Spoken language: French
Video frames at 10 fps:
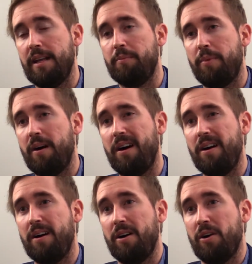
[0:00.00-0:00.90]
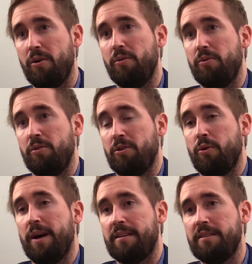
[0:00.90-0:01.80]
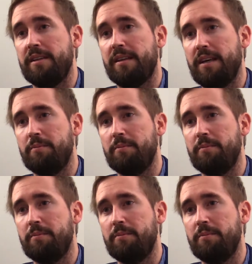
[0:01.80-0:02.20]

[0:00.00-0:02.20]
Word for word: n'est pas où l'endroit est indiqué,